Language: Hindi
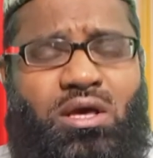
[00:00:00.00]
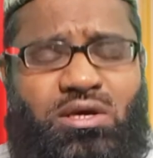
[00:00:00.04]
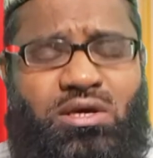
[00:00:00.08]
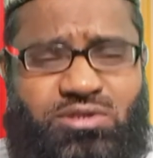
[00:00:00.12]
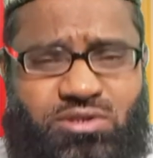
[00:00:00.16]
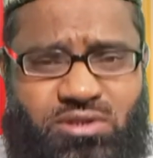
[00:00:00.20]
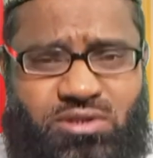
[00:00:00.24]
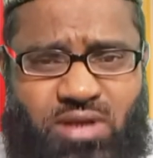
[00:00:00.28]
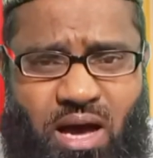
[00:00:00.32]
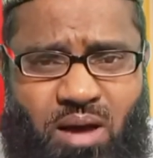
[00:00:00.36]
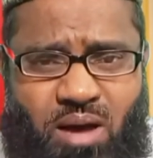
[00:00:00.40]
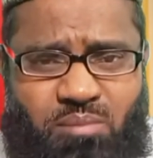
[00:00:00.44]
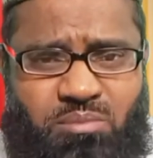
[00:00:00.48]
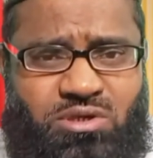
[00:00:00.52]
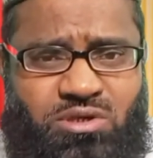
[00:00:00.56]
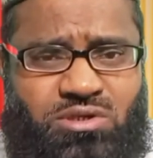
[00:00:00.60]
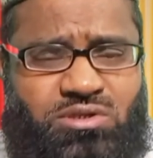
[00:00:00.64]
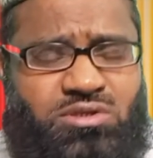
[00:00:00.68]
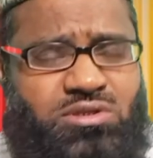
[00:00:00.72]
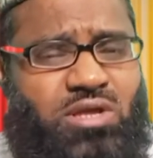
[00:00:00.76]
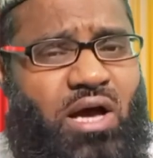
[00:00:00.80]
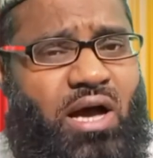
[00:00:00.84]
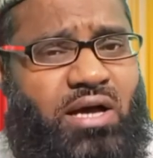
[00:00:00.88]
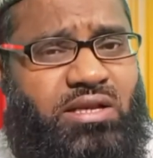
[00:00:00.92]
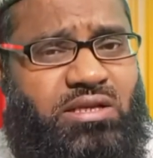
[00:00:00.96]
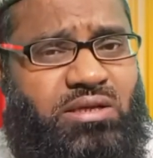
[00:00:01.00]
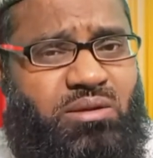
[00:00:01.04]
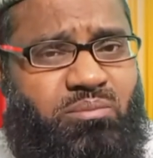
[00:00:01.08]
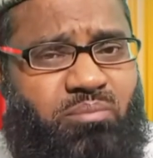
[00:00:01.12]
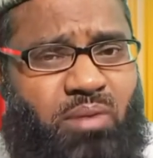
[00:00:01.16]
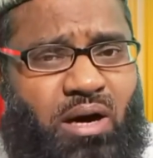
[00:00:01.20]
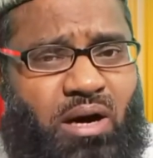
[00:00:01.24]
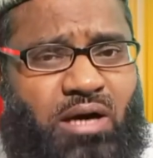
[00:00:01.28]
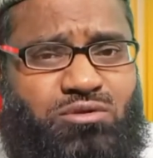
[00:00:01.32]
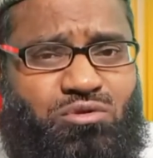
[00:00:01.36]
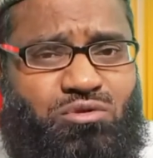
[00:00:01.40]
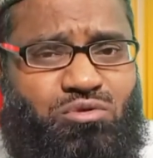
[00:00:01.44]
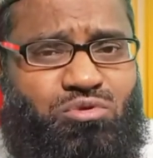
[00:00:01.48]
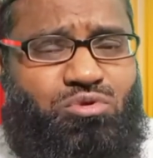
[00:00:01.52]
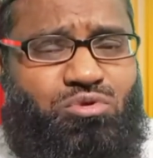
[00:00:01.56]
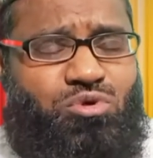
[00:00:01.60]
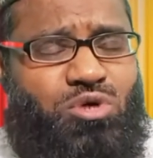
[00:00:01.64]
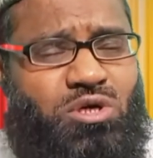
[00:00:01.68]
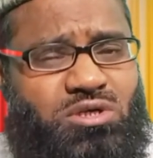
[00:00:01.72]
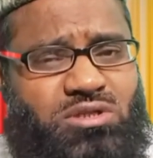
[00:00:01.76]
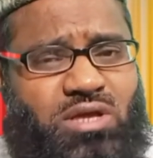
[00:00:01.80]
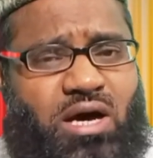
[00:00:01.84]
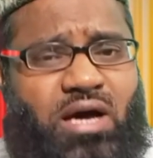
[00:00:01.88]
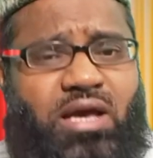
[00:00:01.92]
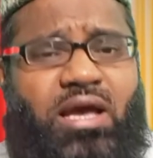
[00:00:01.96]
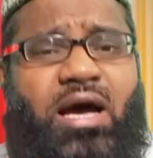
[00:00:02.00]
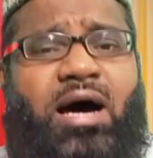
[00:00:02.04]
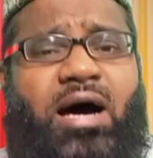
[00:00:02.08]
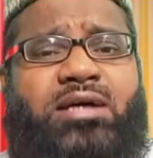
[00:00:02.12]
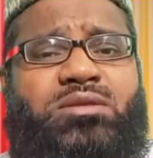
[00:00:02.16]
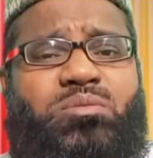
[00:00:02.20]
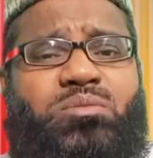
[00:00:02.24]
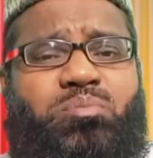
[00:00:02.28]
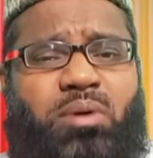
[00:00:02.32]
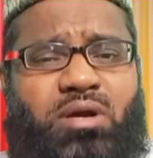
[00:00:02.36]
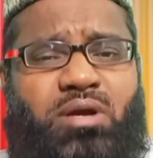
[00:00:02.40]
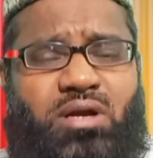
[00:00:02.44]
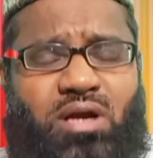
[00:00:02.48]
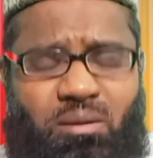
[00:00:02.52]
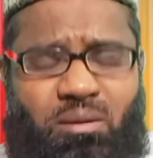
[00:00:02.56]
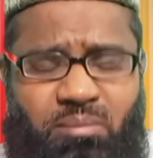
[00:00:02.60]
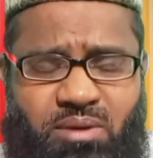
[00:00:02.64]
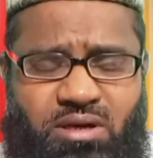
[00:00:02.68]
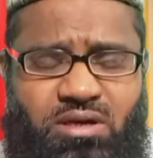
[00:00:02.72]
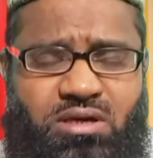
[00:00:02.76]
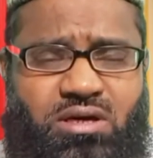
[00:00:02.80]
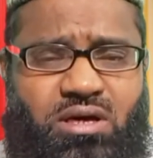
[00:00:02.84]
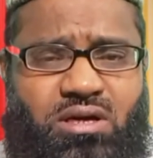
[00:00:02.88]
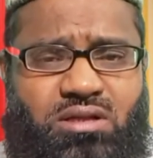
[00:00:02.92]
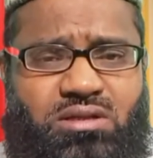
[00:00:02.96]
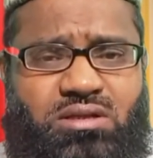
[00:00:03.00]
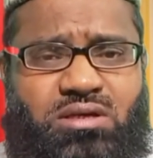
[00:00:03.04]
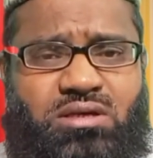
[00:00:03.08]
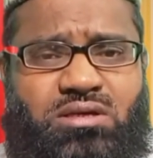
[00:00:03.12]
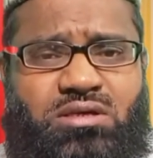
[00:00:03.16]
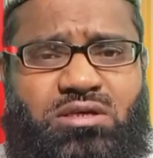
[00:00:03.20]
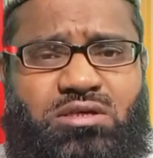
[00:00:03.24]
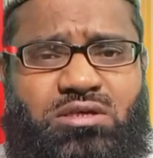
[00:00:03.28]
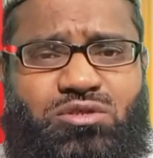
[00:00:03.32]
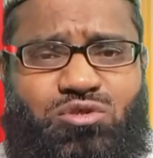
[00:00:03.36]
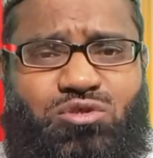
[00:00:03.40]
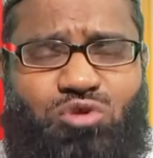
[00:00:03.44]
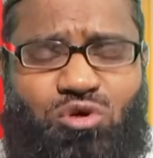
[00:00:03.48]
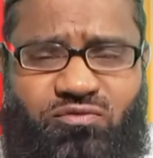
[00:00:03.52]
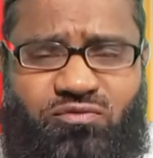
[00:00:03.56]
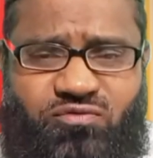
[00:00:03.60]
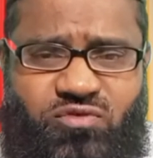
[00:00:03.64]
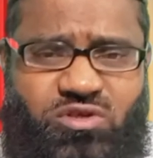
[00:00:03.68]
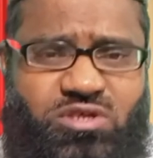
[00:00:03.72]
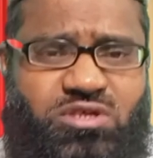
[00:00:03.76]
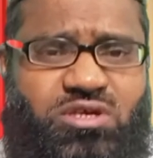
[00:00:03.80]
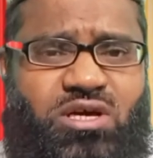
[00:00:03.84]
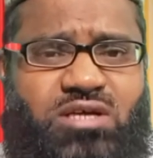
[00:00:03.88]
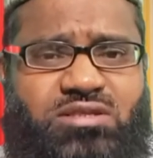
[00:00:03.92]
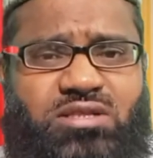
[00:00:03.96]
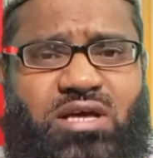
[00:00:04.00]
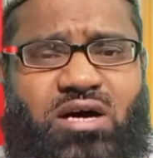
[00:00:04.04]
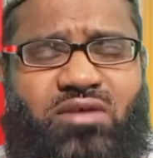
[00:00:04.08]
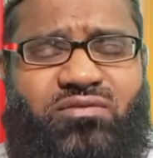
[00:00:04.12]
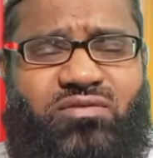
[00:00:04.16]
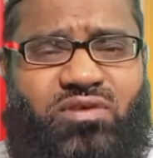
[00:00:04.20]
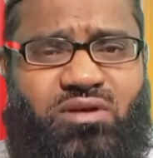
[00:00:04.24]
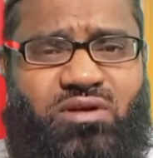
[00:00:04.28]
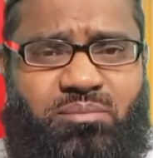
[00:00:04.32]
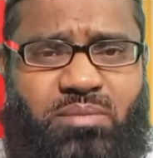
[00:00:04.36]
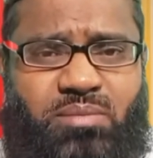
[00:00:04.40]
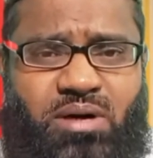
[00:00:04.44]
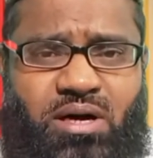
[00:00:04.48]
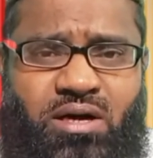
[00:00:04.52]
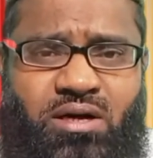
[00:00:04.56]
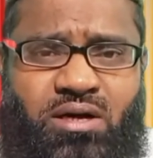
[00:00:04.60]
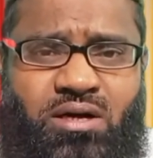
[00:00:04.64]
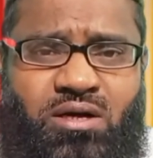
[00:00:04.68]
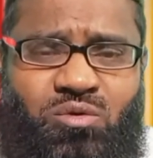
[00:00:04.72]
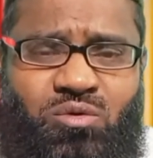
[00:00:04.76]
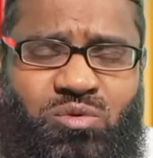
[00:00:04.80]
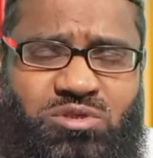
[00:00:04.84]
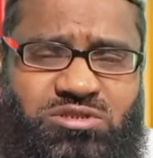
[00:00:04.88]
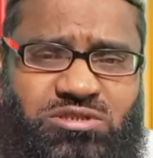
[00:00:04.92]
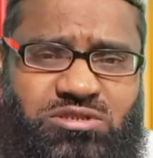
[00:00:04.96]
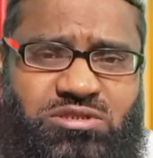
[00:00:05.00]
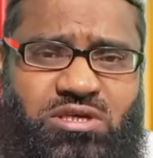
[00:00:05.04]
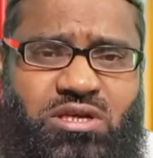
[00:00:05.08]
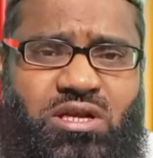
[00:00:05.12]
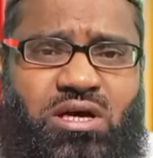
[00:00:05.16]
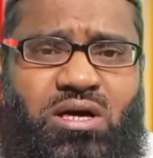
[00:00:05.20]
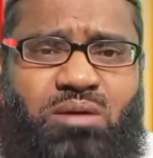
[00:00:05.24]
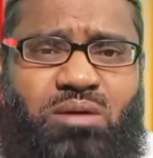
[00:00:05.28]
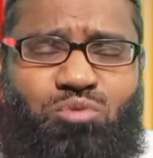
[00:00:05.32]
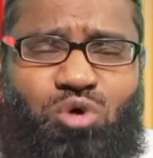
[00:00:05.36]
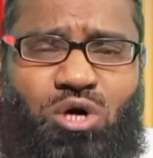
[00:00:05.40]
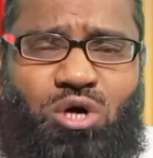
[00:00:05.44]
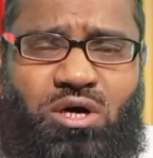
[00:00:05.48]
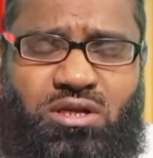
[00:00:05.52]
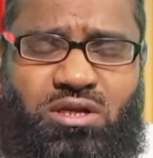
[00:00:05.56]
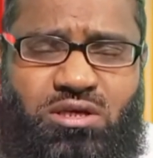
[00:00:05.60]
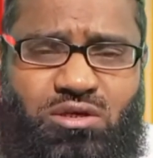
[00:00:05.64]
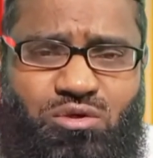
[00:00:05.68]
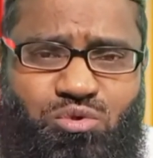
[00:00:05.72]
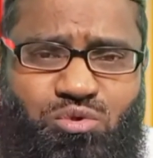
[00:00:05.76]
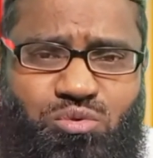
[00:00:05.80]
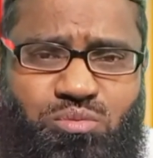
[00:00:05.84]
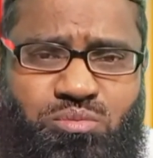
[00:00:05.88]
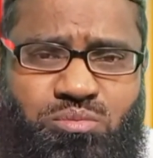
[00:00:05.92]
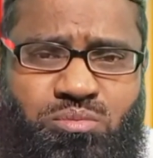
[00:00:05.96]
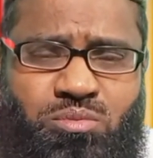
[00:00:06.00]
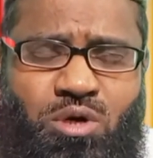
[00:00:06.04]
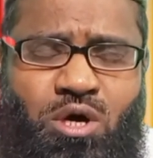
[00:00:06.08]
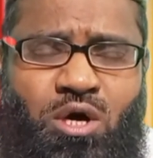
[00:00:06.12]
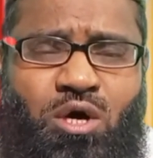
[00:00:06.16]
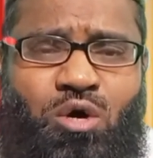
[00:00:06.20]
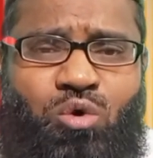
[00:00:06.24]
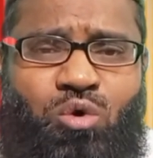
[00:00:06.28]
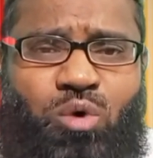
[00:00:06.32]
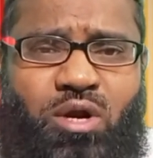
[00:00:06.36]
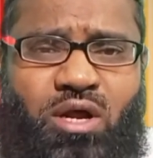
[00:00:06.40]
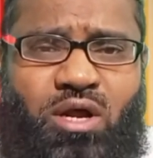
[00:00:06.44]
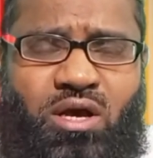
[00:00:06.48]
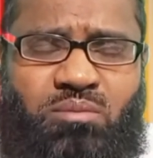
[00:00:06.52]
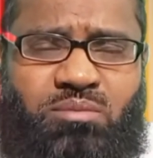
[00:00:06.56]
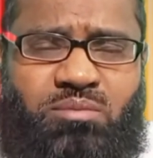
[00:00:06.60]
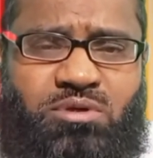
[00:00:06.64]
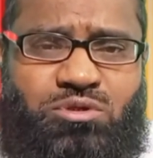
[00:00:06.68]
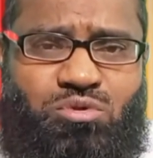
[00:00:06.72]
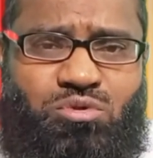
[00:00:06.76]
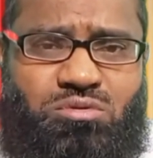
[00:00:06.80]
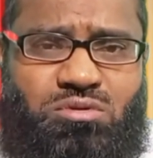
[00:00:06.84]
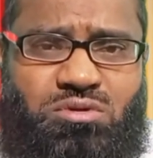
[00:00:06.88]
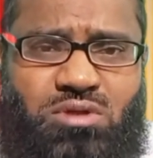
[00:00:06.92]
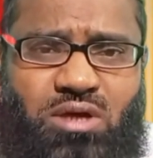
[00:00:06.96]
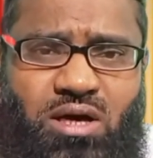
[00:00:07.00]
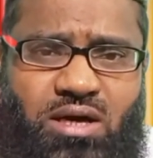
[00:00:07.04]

इस्लामी तालीमत व हदायत पर अमल करने की तोफ़ी अता फ़रमाए वसलम वरहमल